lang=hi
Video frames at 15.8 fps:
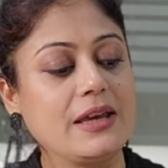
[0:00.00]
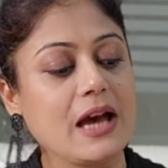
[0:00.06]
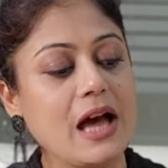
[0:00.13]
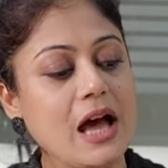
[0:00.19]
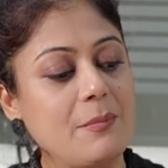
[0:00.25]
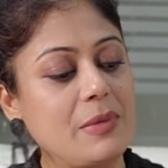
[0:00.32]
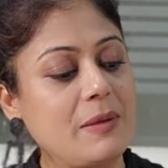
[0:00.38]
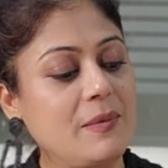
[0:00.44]

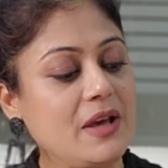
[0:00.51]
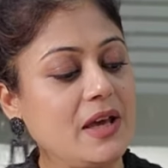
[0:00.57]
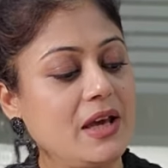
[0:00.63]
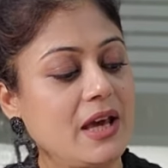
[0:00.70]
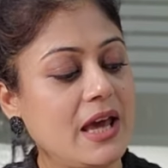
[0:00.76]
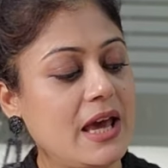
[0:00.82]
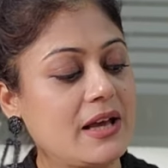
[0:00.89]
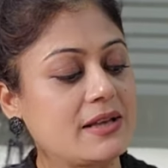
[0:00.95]
यहाँ पे भी
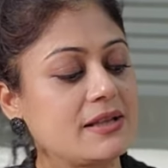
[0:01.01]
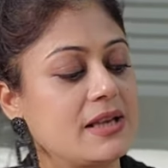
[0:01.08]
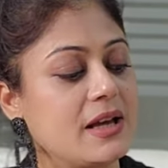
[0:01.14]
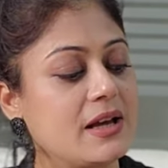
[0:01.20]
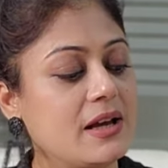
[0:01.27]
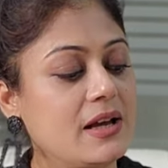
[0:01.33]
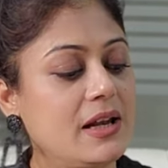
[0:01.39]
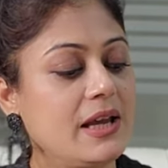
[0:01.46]
एक
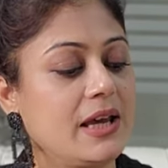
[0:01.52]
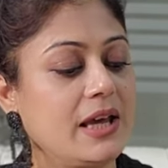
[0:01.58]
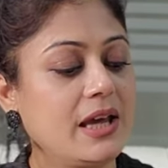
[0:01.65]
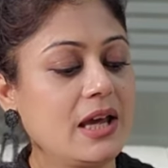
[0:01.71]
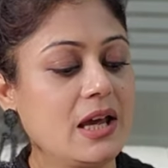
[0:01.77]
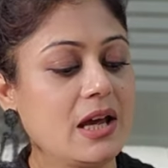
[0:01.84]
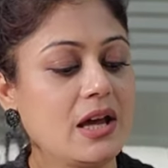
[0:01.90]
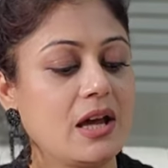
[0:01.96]
सिंगल
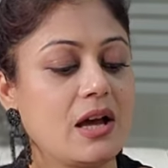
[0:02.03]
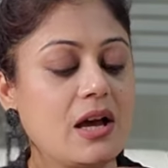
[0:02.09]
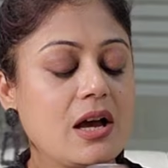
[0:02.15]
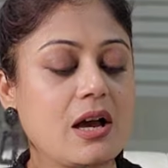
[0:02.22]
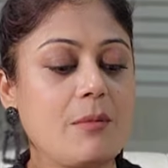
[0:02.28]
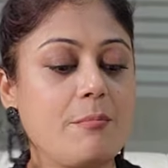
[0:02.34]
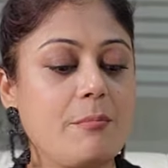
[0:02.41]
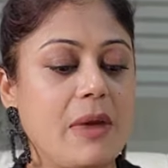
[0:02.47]
ही
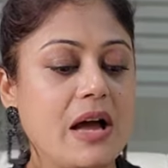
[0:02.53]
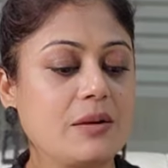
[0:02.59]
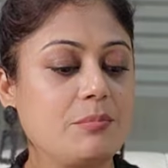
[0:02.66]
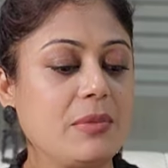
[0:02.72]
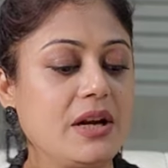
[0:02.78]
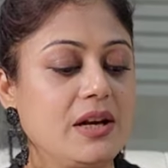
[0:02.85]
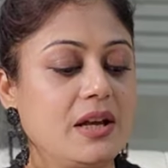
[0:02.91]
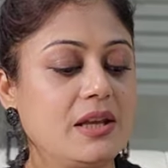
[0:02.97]

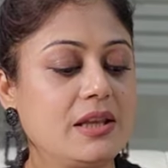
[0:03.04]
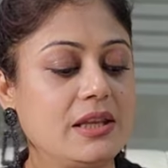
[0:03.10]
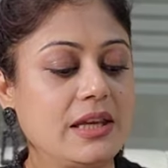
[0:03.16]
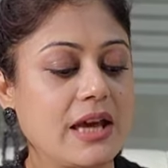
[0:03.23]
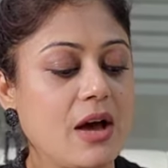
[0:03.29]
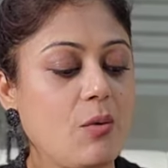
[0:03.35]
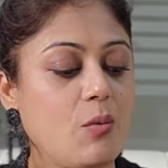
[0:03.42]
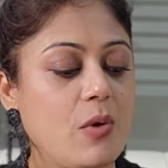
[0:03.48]
कंपार्टमेंट
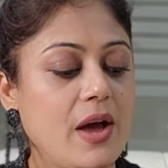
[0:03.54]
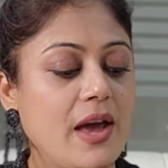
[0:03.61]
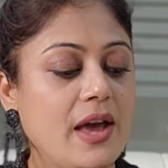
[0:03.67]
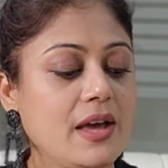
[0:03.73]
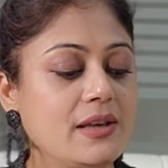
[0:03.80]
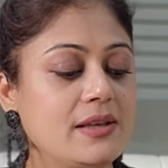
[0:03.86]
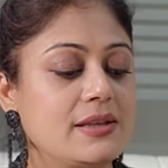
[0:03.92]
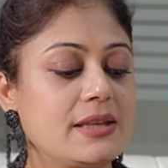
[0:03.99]
दिया हुआ
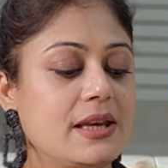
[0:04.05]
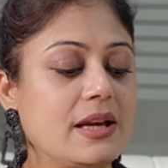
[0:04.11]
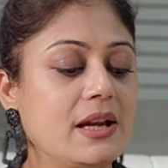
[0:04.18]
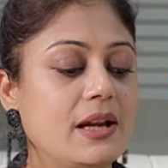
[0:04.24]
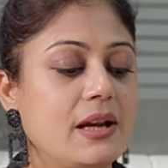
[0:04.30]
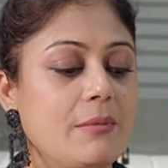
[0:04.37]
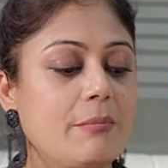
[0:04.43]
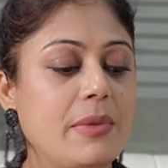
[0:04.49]
है
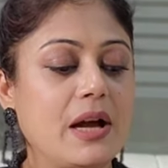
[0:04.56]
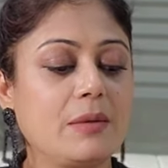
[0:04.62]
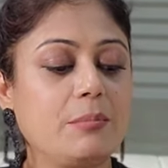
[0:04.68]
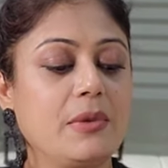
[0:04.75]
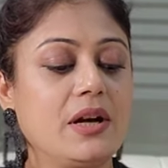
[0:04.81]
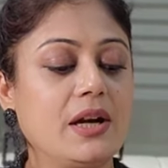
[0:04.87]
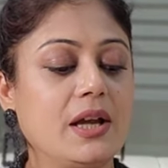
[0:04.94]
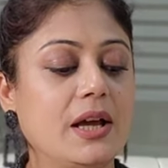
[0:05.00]
सिंगल
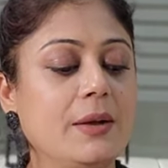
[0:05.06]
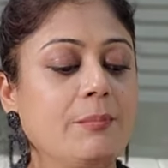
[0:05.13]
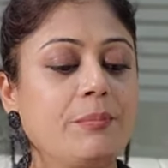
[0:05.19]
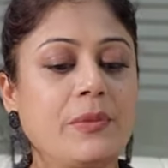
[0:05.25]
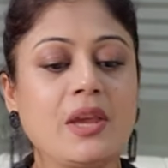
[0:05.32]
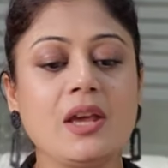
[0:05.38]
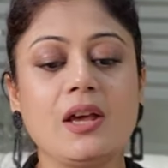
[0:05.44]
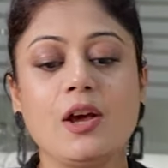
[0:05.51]
कंपार्टमेंट है
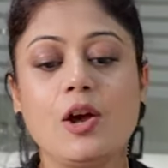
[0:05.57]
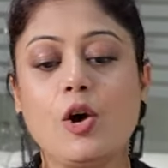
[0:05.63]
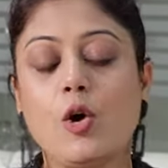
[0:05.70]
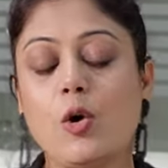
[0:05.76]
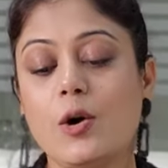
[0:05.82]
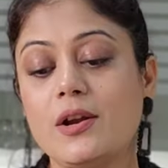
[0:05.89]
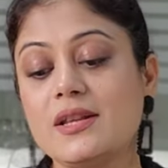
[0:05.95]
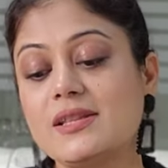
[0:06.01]

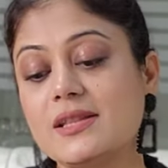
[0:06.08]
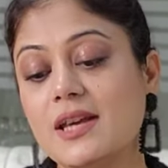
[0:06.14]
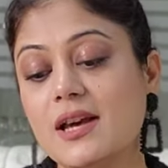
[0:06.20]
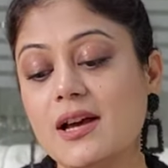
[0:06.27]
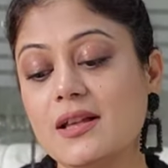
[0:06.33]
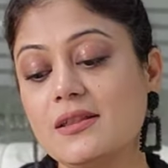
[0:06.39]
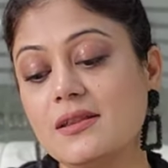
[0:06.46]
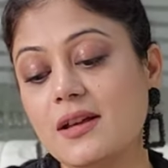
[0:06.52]
और इसके
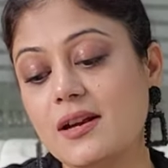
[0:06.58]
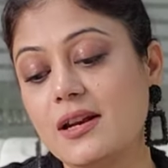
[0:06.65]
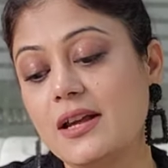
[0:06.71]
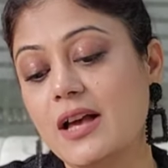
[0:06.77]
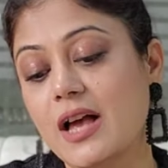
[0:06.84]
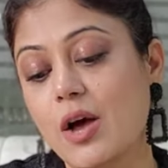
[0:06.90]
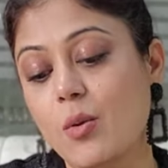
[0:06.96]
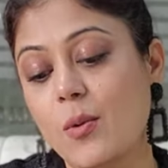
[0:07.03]
अंदर
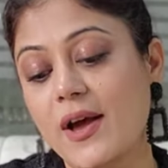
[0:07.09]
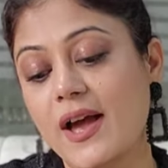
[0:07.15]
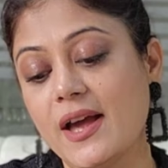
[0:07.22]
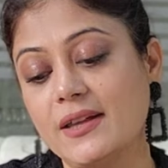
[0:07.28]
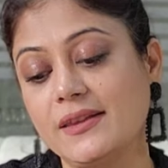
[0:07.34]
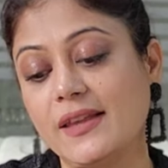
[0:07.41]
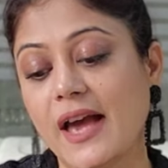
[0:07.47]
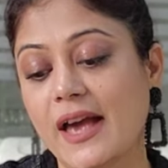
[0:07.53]
लिखा हुआ
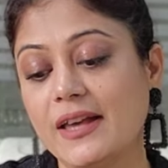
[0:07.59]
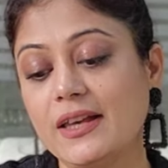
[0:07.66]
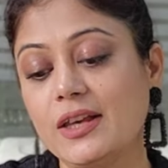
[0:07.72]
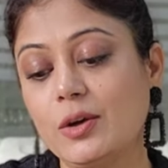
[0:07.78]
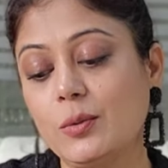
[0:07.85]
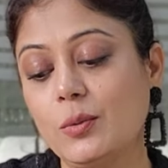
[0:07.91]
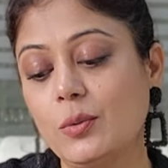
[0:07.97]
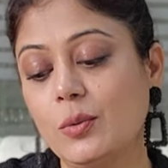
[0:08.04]
है
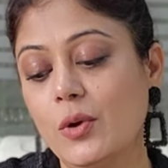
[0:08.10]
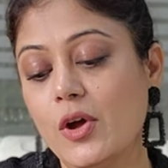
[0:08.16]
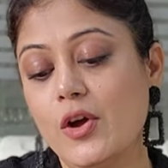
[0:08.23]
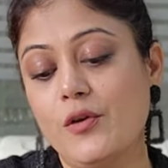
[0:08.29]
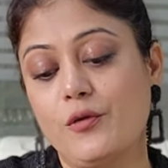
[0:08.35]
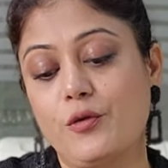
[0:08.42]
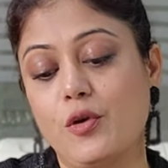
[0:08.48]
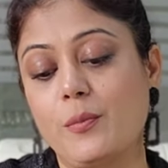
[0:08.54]
थैंक यू
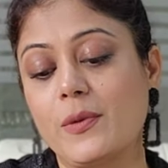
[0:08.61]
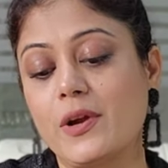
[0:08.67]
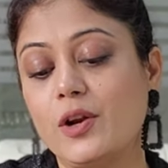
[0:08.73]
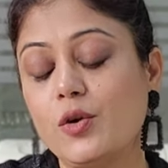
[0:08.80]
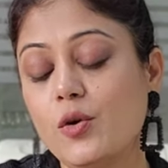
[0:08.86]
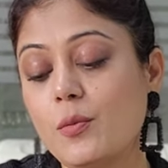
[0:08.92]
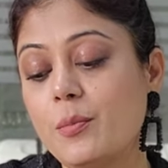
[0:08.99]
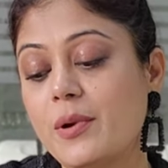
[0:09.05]
फ्रॉम
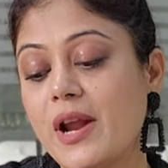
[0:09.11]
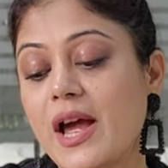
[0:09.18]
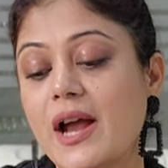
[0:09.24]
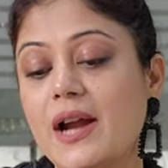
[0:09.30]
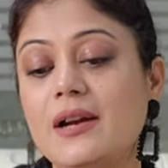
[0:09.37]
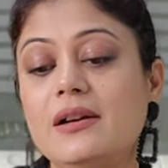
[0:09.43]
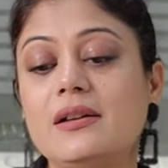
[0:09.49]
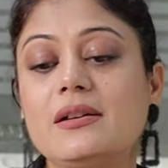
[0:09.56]
क्लियो
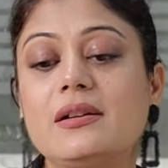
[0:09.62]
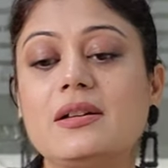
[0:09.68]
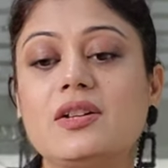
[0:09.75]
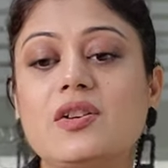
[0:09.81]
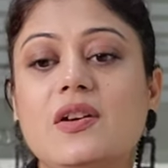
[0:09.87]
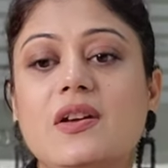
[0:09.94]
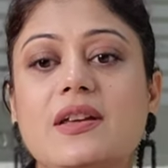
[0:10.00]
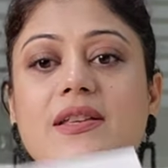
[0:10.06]
ब्रांड
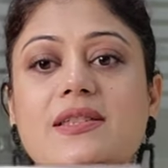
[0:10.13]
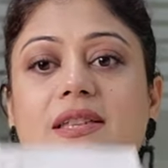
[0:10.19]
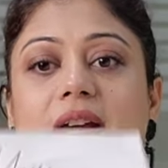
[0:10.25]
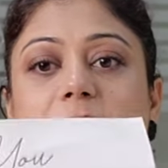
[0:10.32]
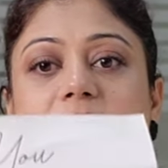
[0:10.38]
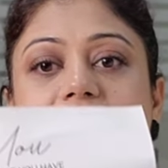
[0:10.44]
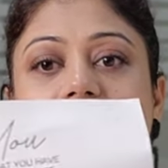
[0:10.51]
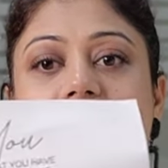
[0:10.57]
इस
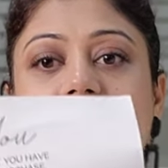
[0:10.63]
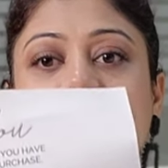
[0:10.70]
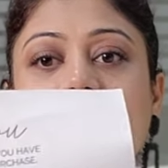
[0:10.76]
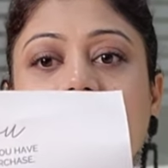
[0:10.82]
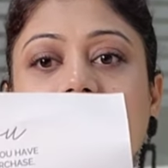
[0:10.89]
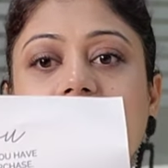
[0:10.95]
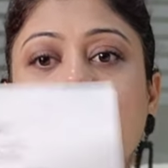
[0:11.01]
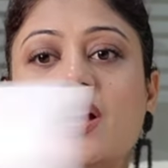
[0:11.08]
टाइप से
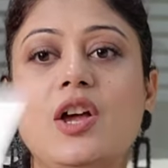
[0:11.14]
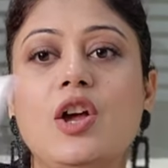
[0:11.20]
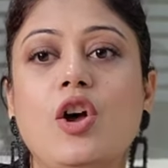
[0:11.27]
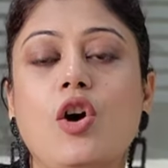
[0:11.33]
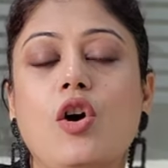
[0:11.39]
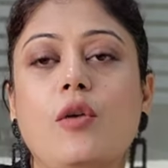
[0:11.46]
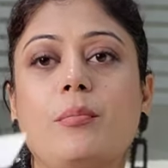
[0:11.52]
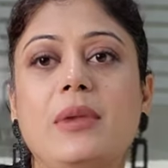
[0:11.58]
आता है
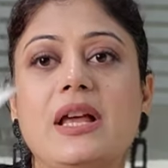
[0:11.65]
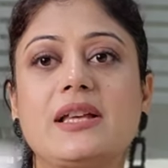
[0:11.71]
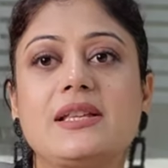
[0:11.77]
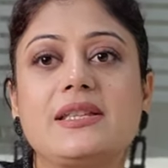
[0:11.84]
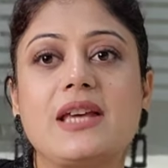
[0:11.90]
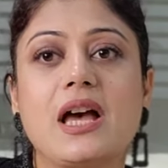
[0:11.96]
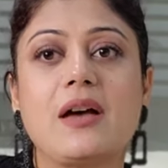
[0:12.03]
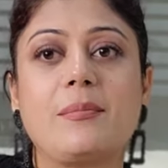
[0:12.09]
और
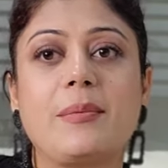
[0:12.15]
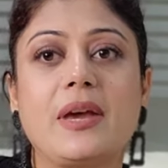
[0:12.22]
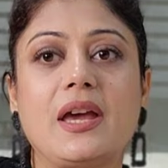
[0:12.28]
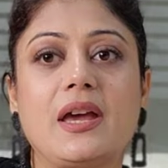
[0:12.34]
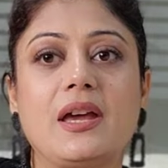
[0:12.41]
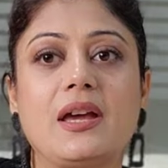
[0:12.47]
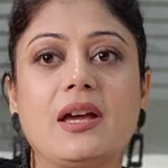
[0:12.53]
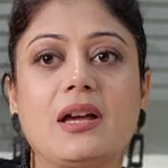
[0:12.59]
प्लस यहाँ पे